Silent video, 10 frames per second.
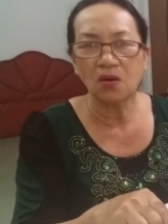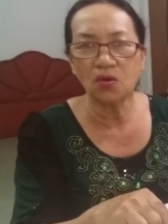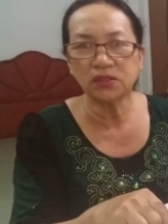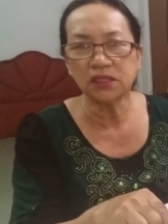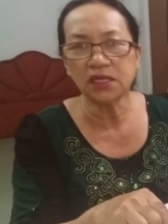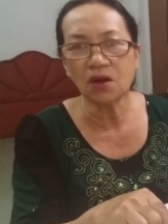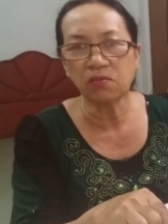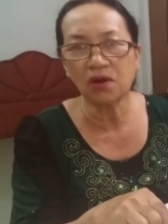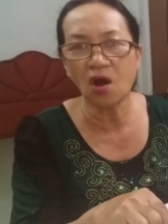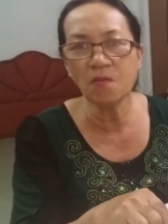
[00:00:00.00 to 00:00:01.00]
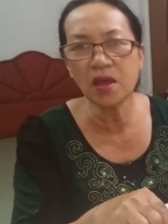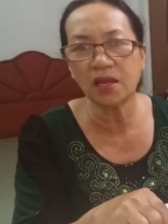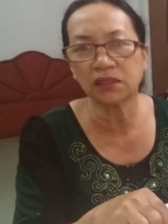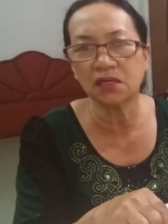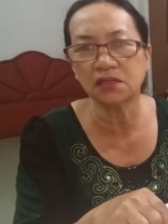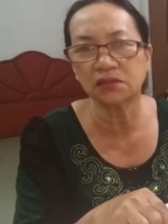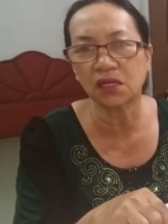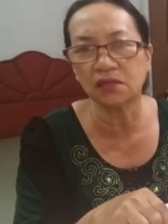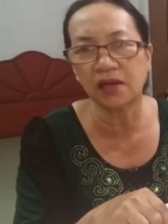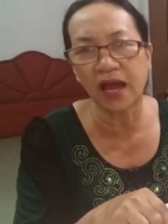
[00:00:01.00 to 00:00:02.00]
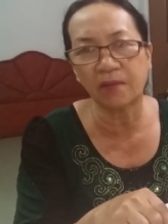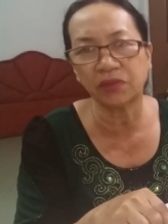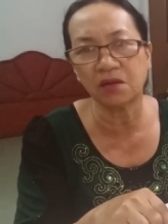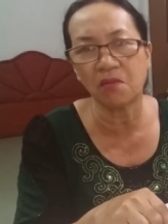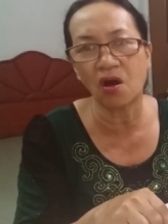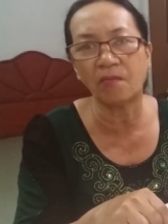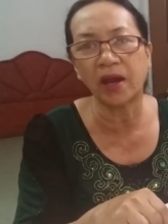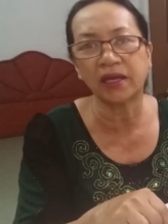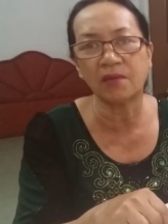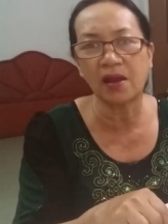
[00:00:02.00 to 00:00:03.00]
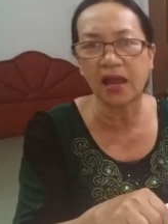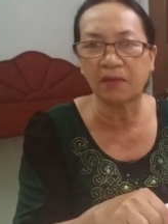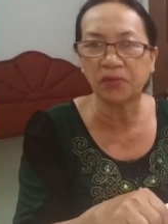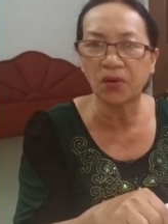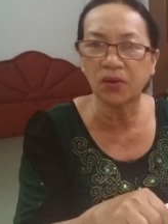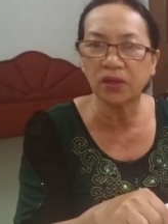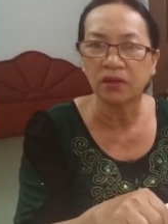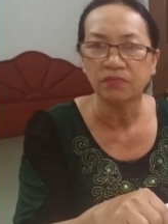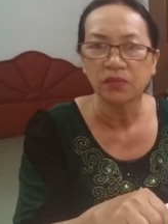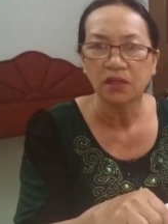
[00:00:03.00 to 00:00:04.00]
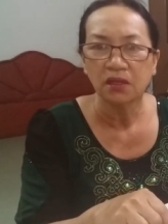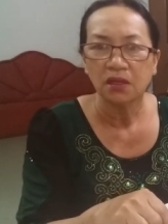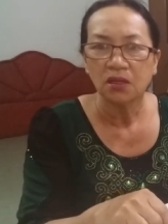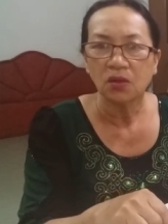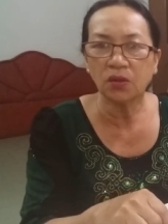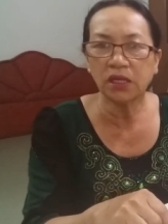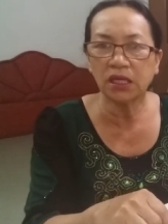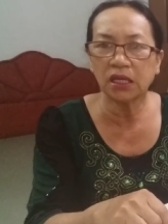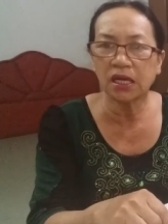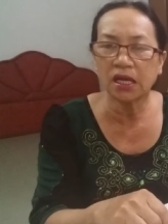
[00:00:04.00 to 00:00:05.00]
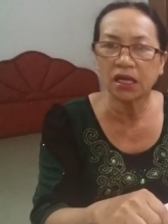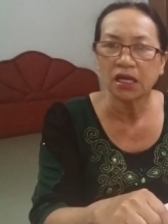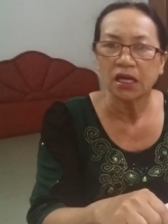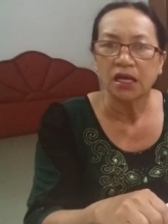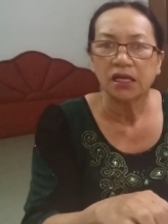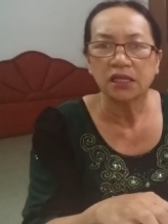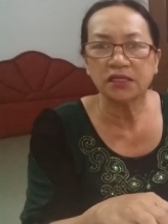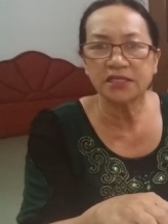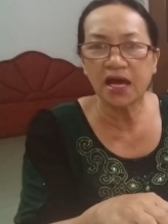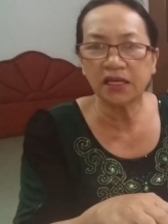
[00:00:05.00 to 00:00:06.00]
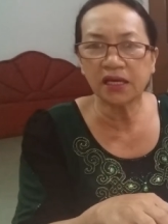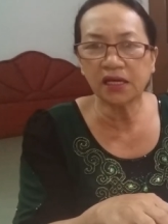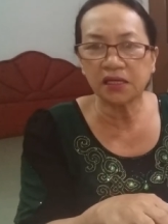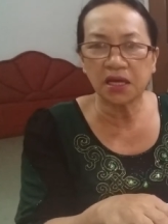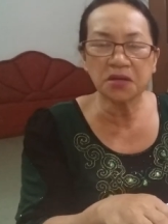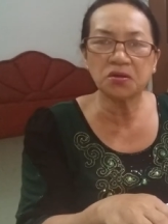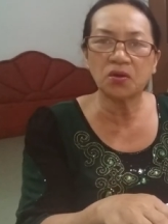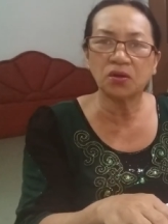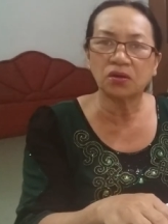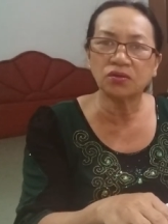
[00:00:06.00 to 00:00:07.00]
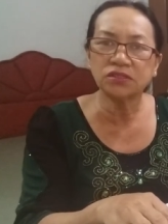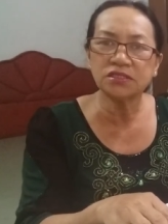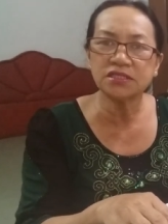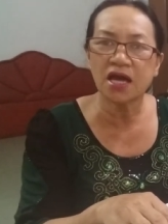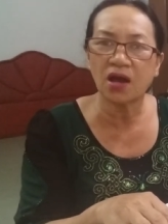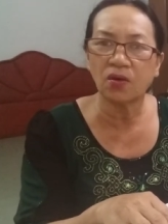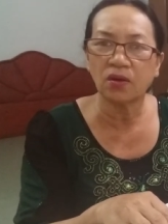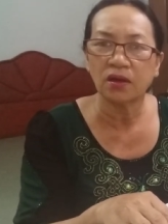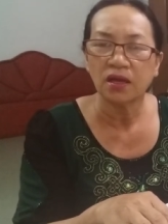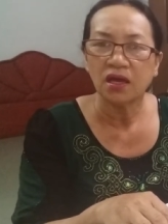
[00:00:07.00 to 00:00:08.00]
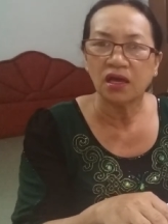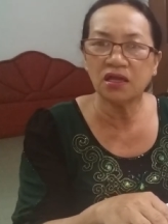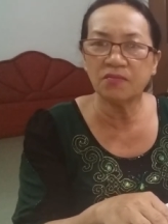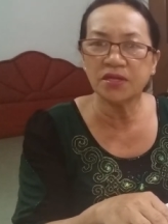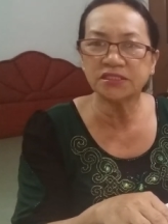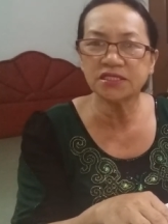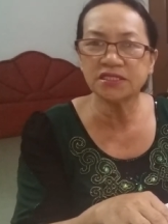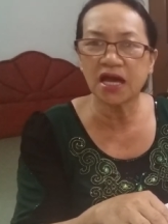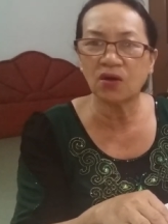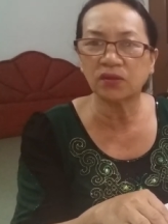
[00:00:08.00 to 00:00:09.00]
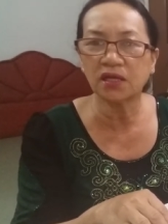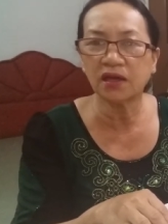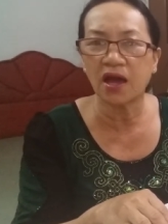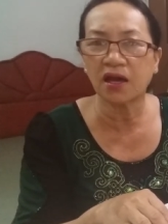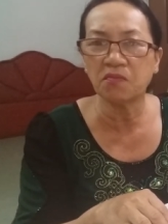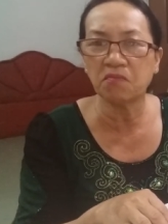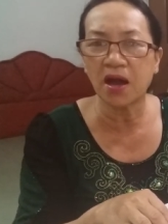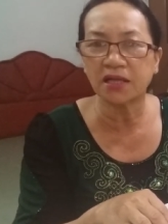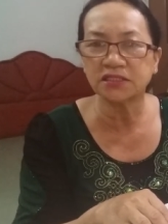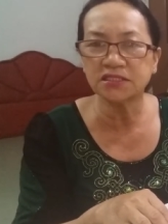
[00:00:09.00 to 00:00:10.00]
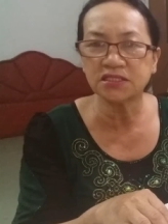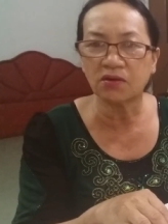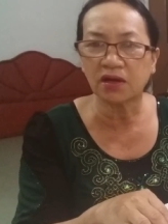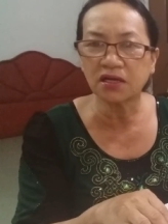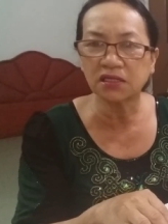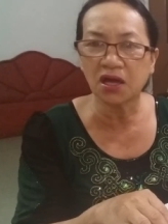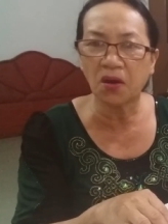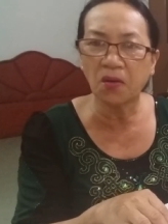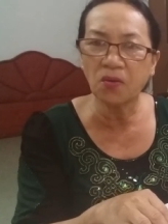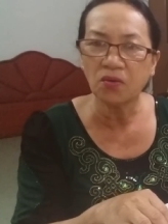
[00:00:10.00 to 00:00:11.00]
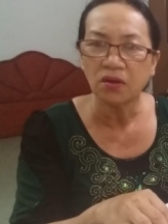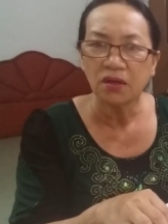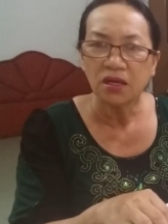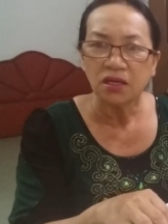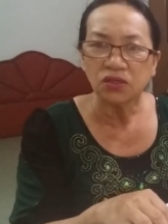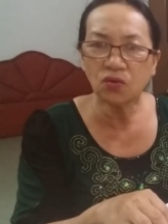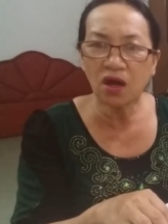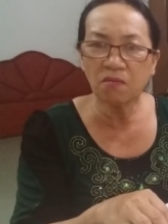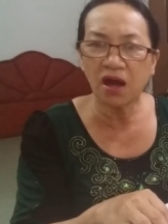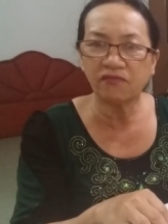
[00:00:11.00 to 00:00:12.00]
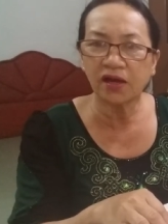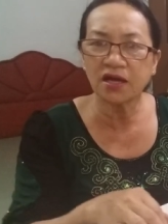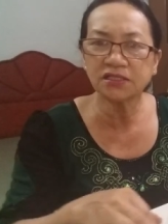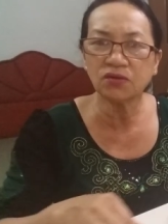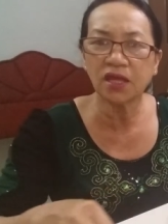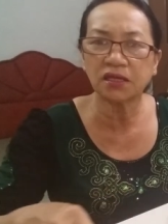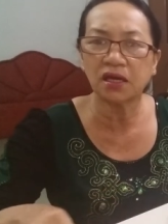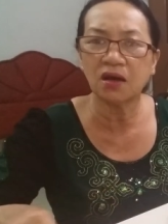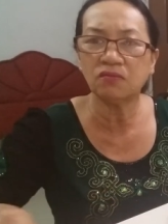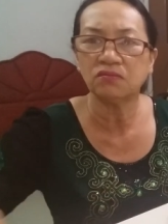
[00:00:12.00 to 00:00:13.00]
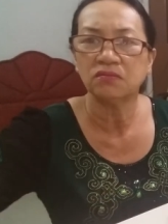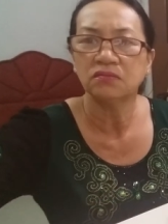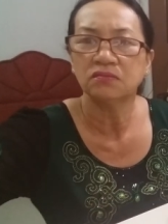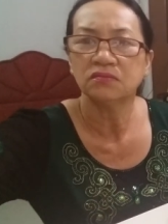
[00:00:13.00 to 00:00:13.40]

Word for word: cô chỉ đi học lóm hay là tự tự làm tự mò mày đó mà làm thôi thôi thì à, thời gian đã gần hết rồi cô xin chào bây giờ mình xin chào tất cả các bạn xin chào các cháu chúc các bạn và các cháu thành công